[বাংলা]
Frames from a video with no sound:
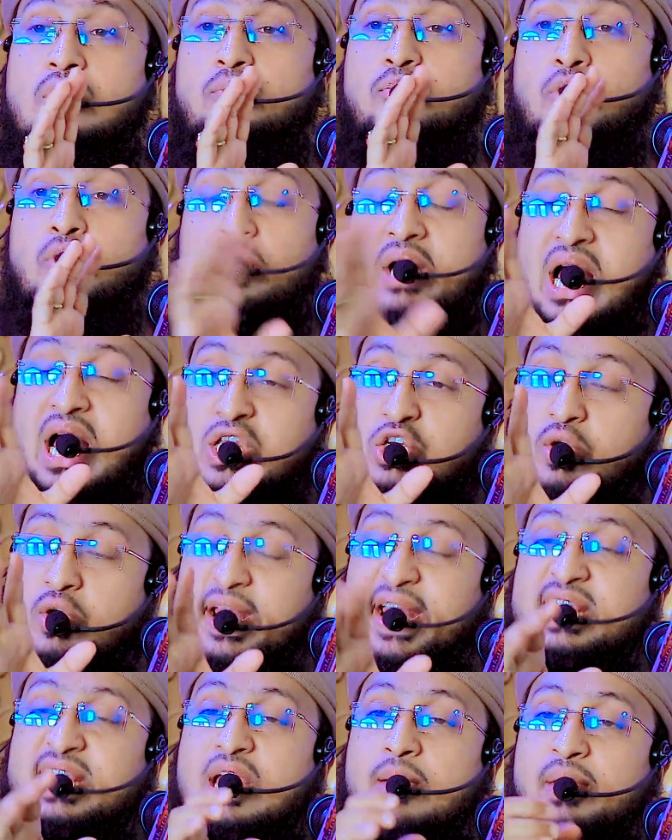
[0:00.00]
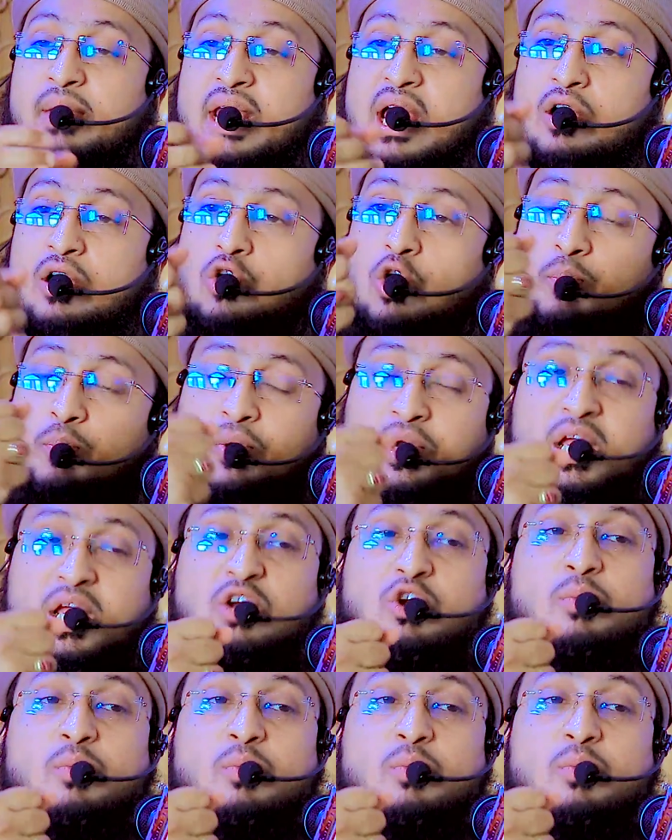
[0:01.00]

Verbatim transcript: প্রকাশ করা যাবে না গোপনে